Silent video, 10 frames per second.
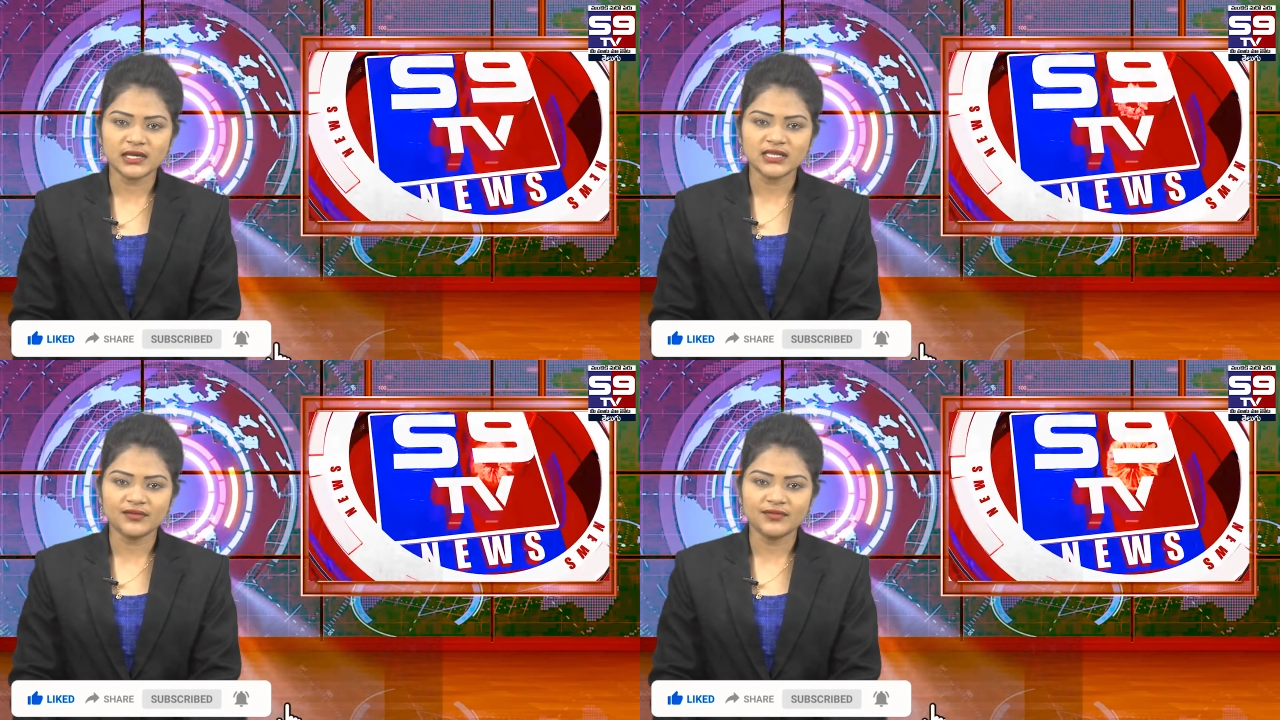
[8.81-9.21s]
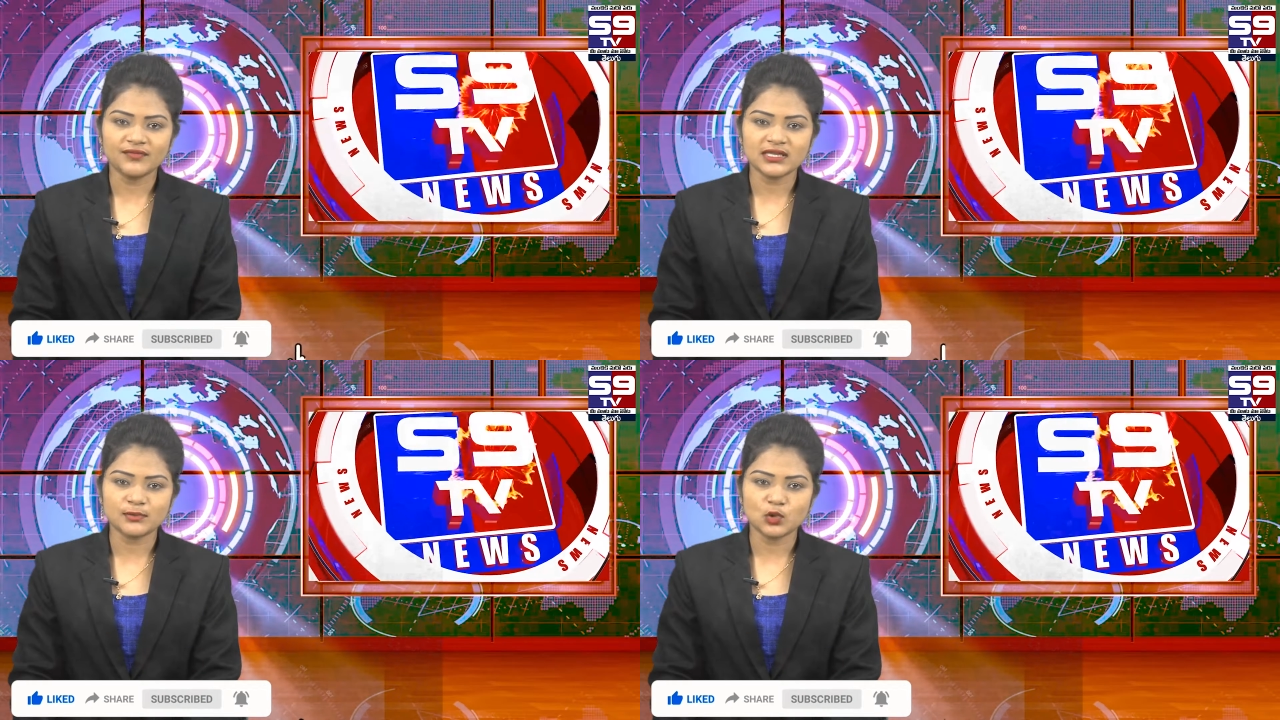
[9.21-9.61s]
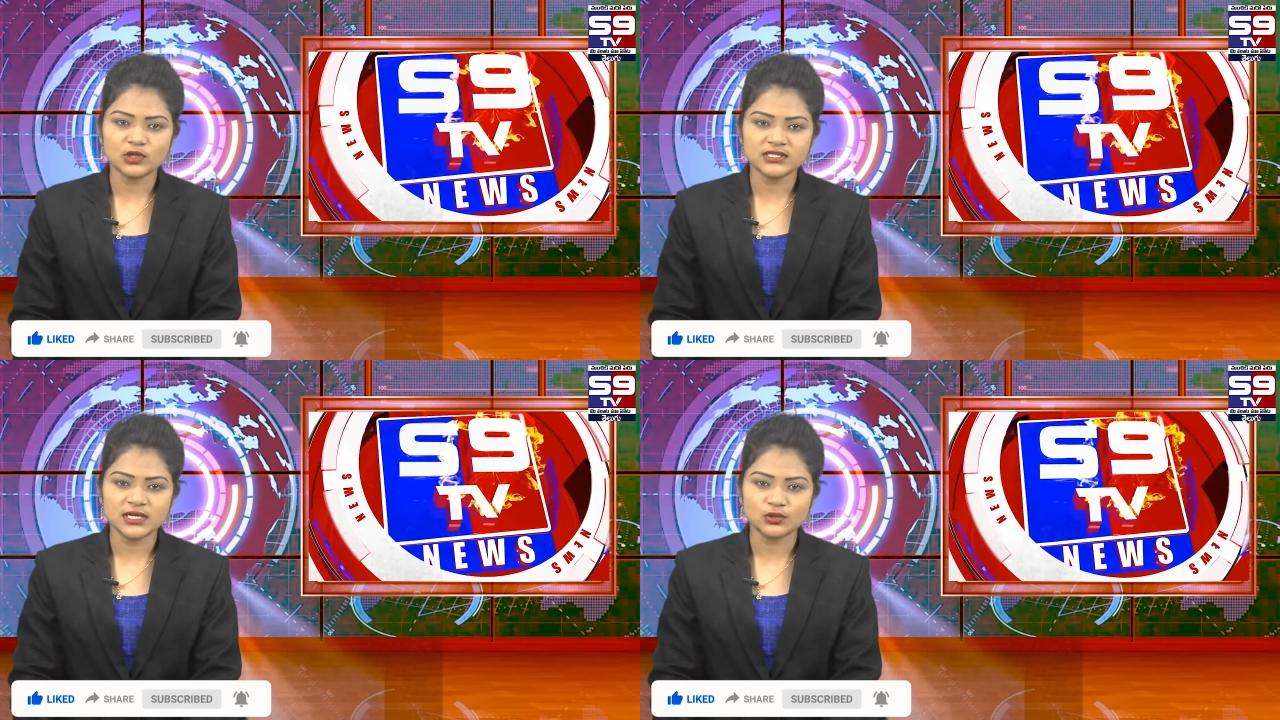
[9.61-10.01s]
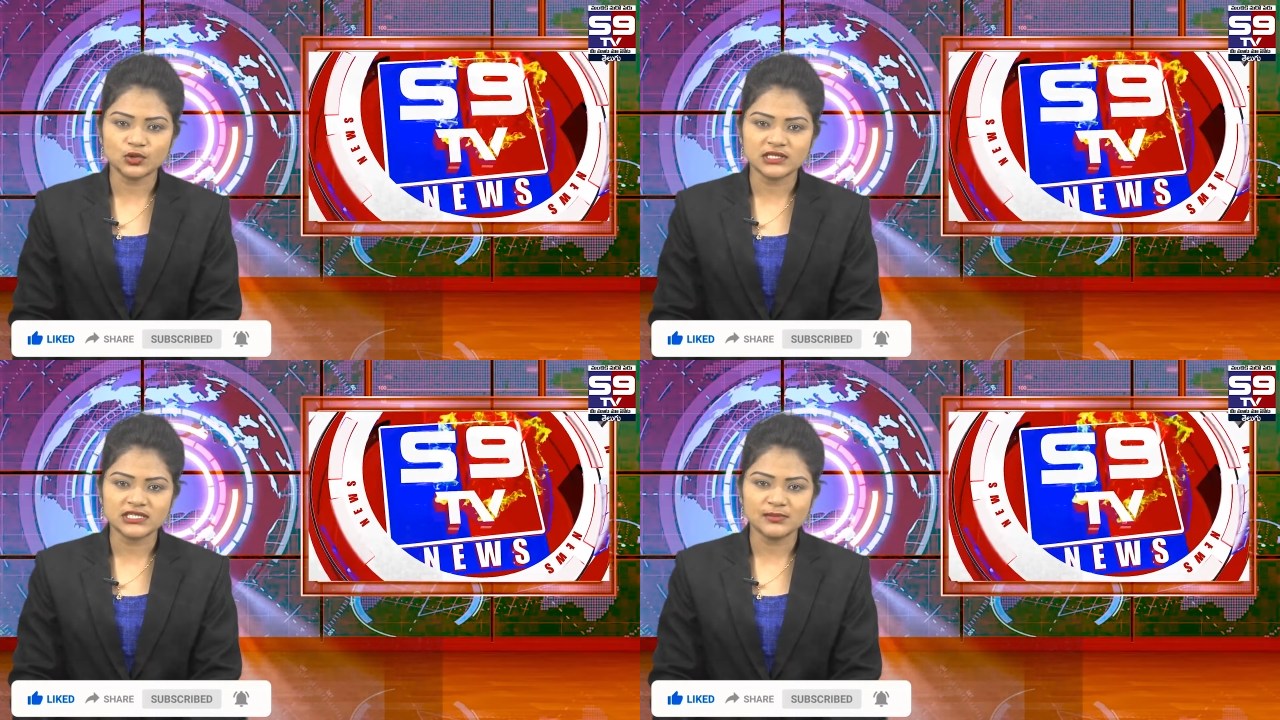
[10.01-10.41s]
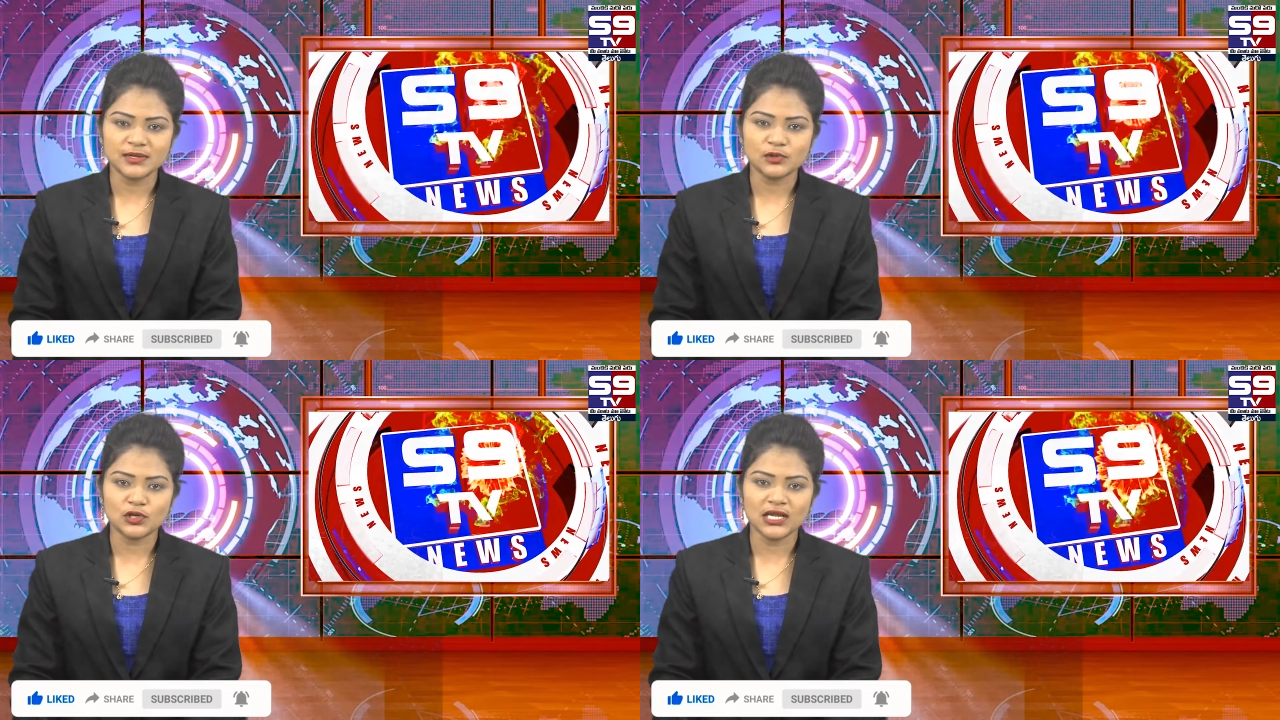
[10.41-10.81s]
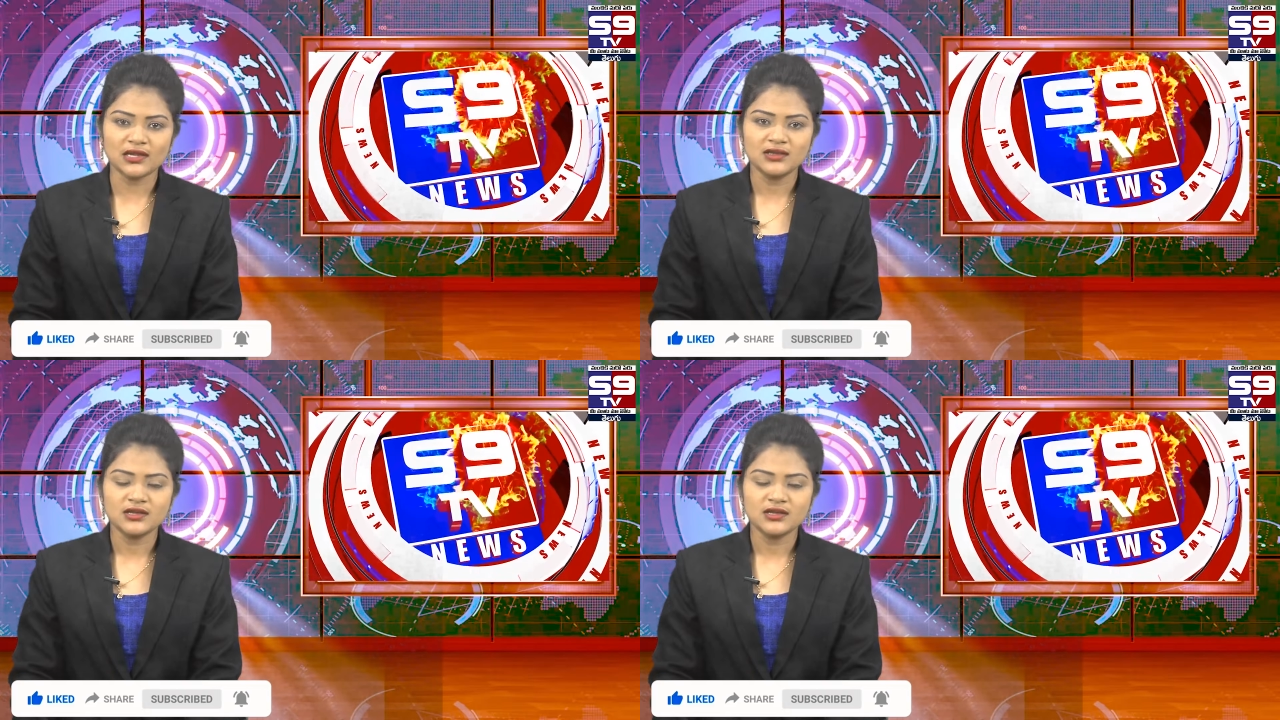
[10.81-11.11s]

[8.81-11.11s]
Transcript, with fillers: మధ్య వివాదం కొనసాగుతున్న సమయంలోనే